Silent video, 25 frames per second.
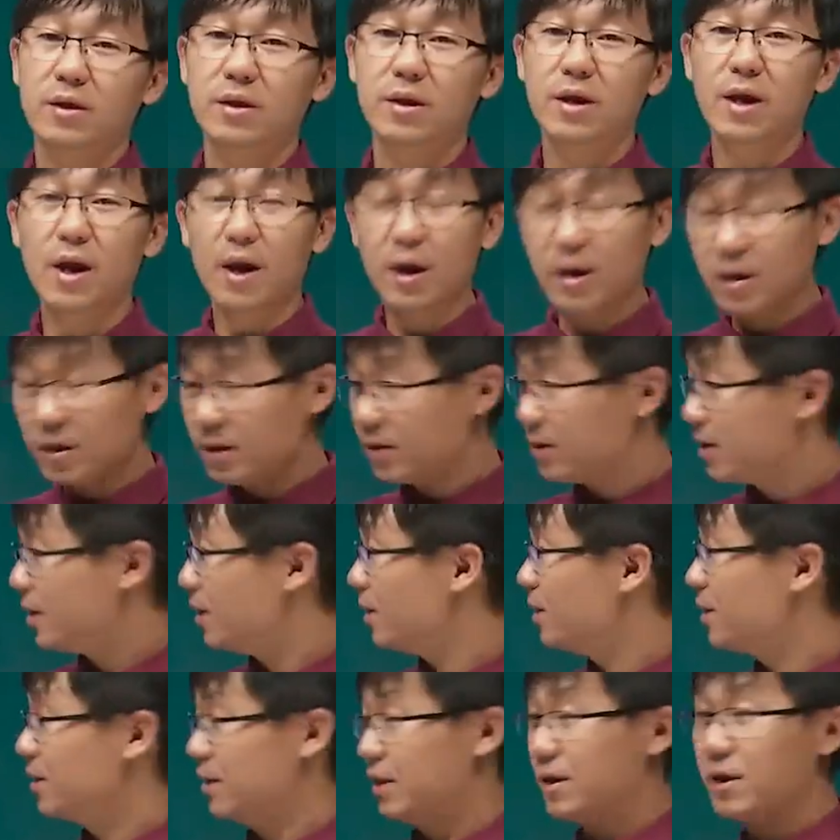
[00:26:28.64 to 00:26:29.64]
第二个
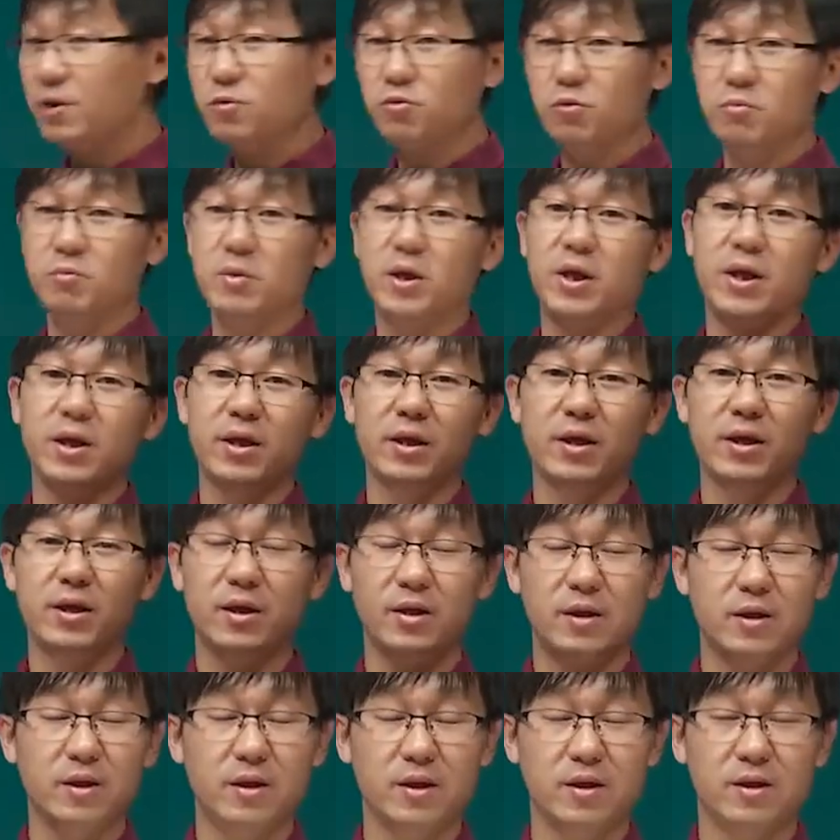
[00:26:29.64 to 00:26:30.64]
呢，你给准备
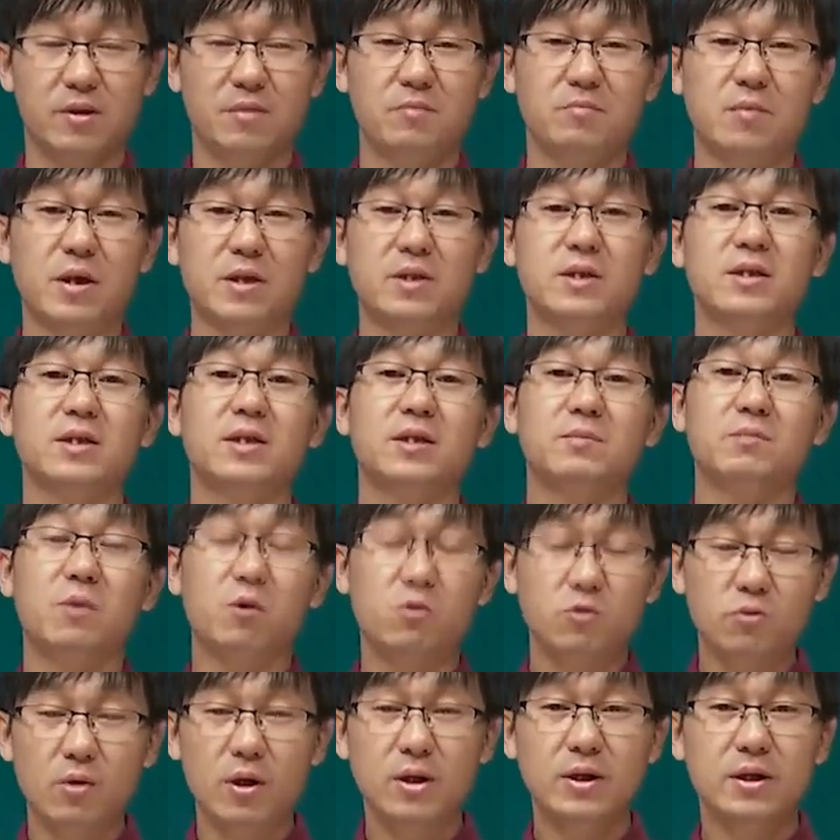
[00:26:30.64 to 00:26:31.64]
呃，把自己
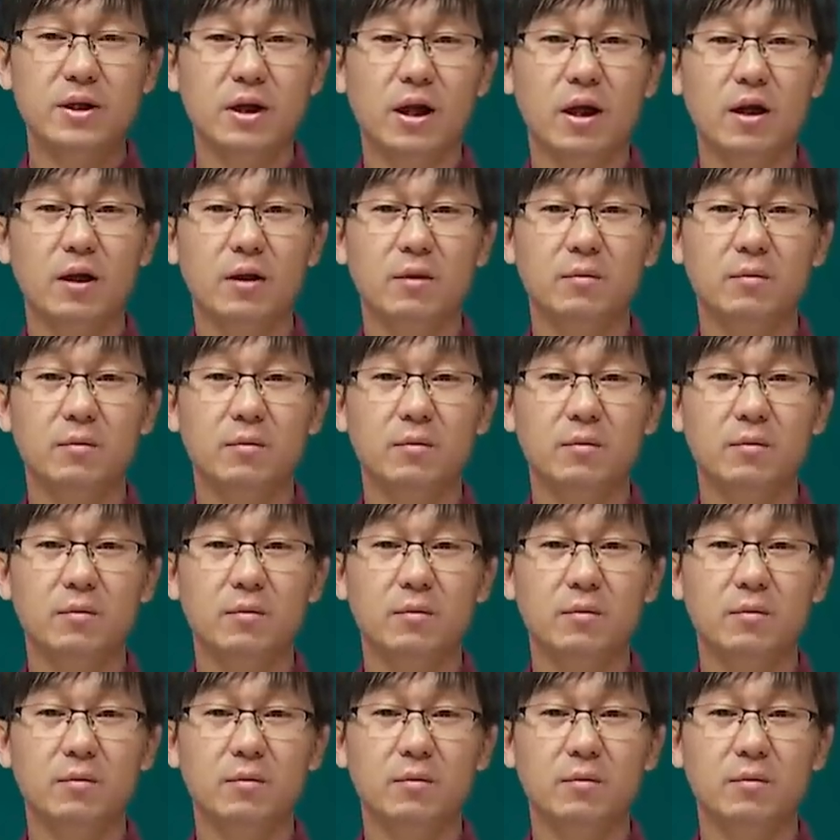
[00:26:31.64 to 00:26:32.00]
包装一下，